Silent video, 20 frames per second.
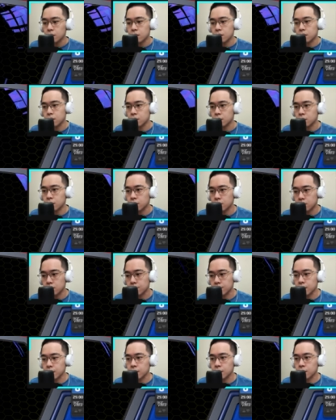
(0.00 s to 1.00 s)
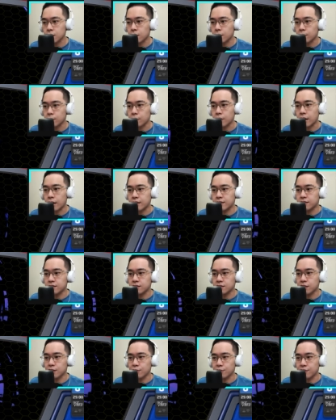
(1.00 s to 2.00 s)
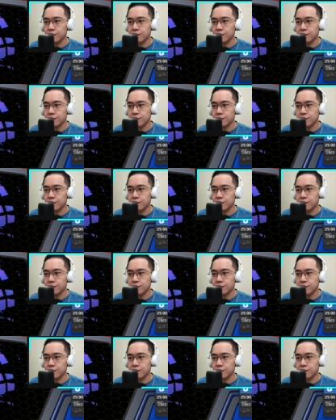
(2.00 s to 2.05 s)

uh, sementara startupku kacau